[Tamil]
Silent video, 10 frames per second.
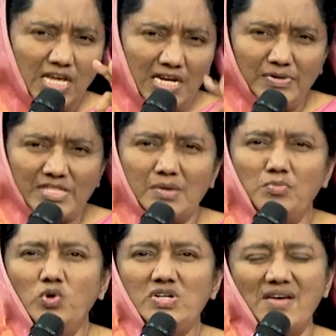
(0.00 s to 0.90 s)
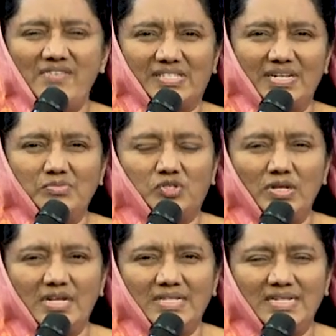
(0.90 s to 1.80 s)
இருபத்தி மூன்றாம் வசனம்
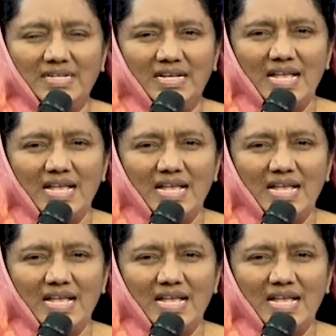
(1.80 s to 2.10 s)
சொல்கிறது